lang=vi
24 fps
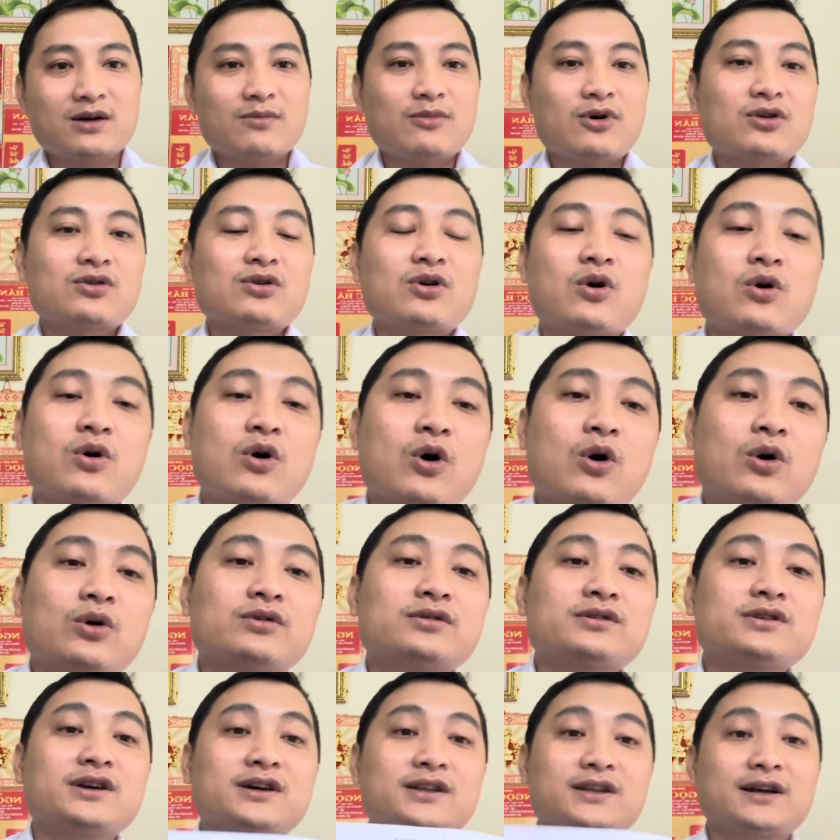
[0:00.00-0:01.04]
cái món đồ cổ
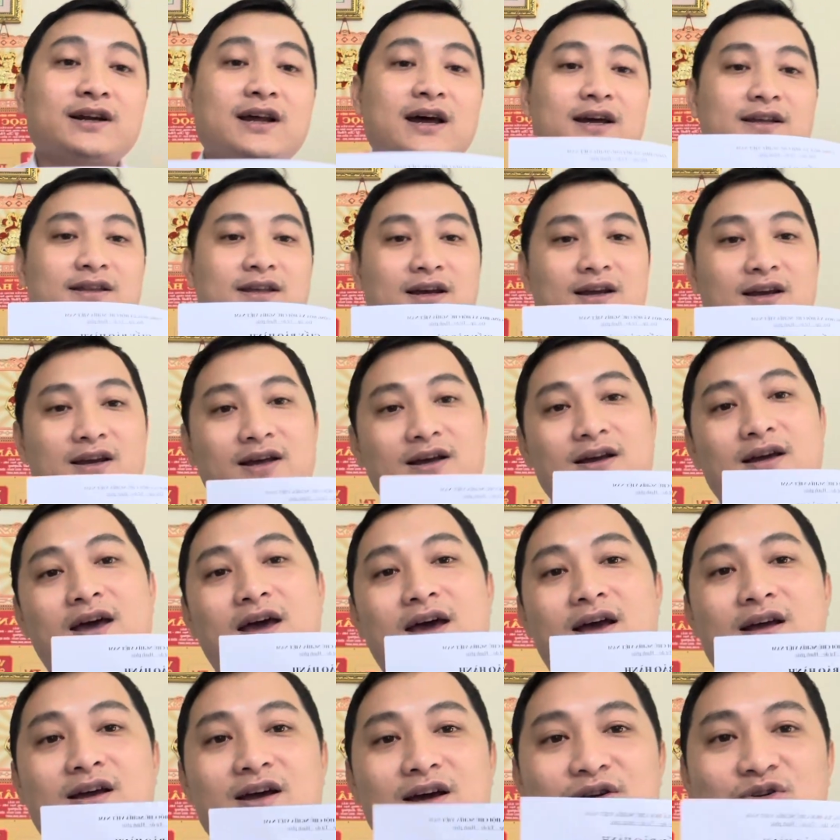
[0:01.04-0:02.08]
như thế này thì liên
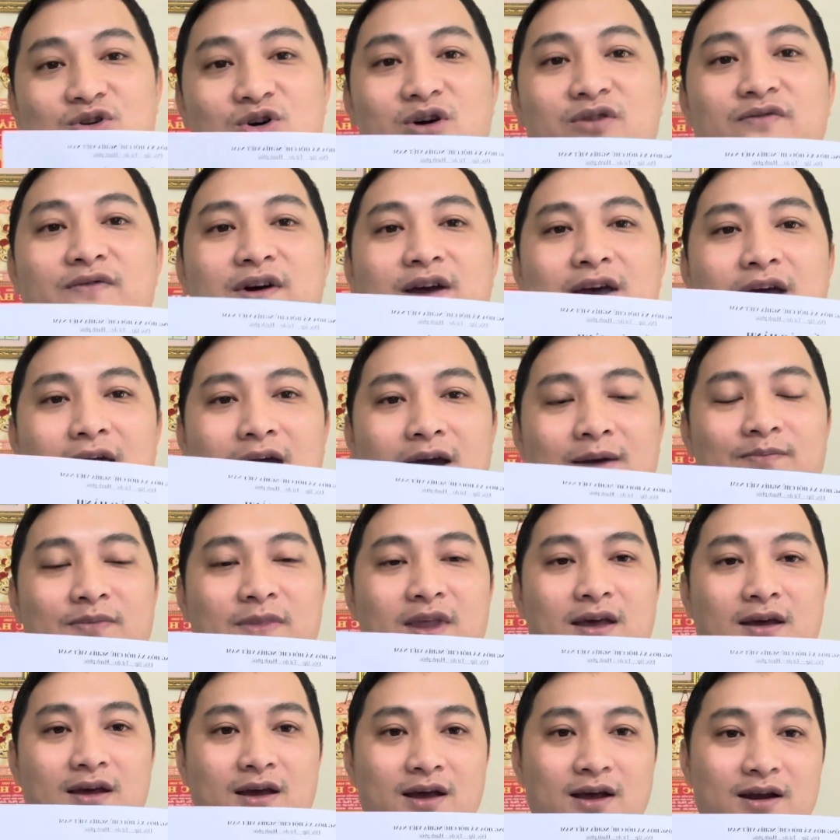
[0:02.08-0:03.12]
hệ kết nối với em
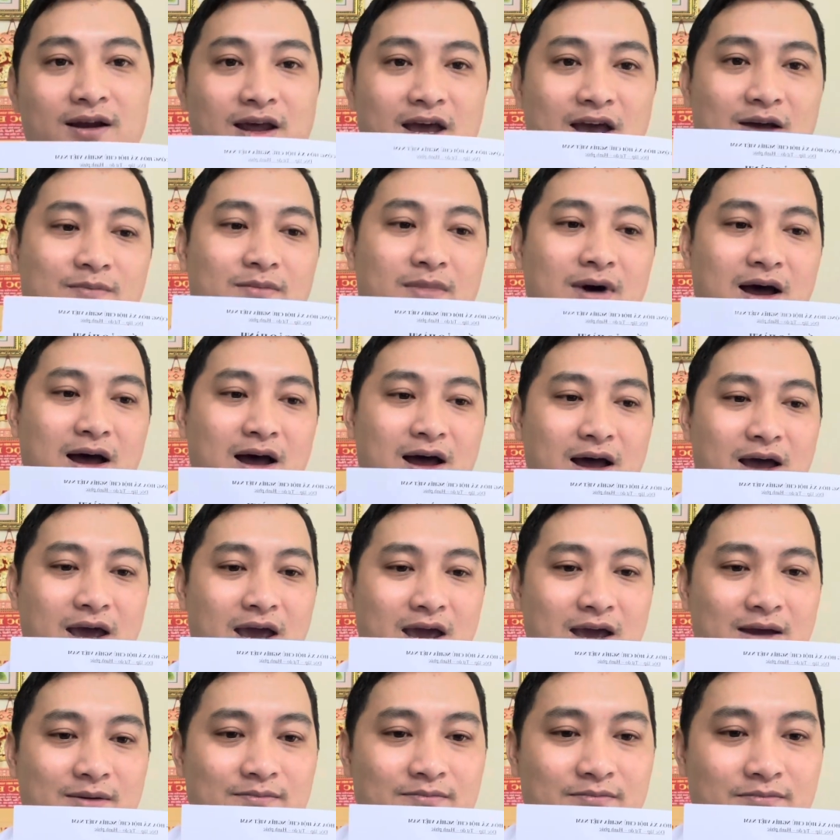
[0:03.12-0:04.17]
để mà
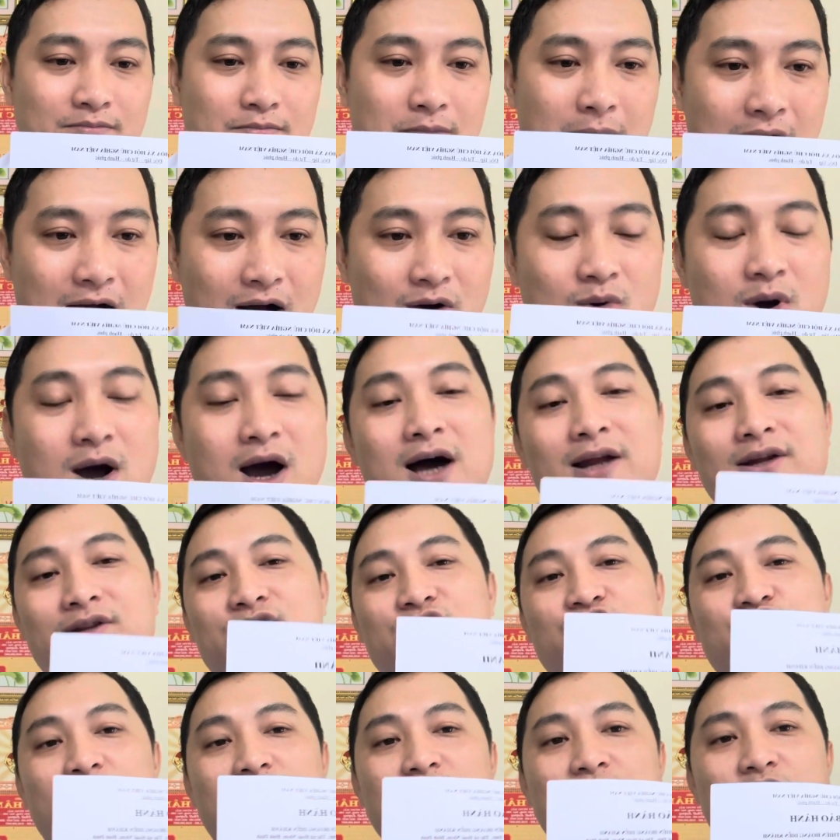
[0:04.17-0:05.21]
em bảo hành
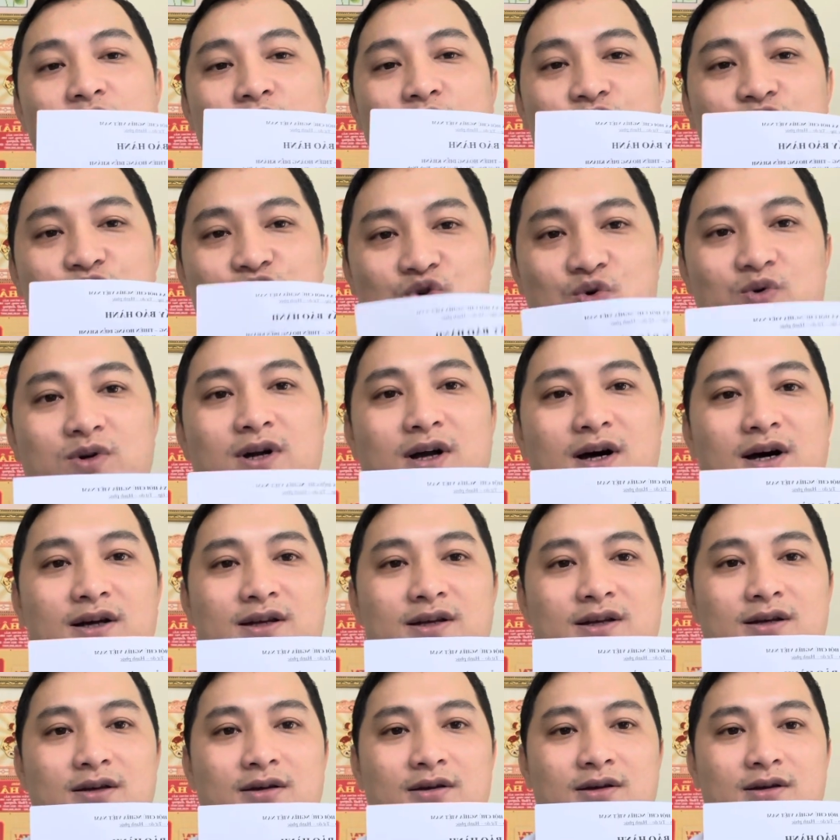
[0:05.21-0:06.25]
chuẩn cổ suốt đời